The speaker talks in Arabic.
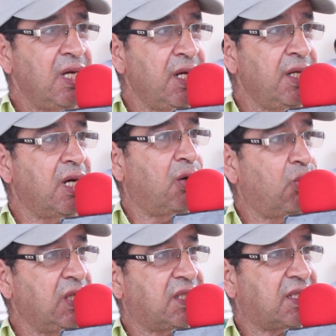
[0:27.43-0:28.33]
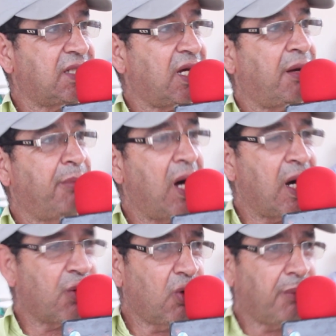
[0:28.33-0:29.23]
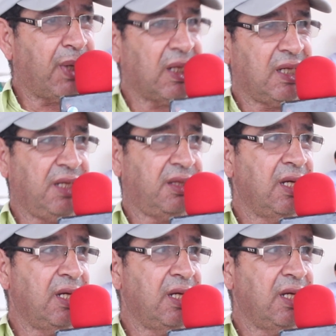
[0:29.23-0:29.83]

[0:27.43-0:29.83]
إنه الاستعمار البغيض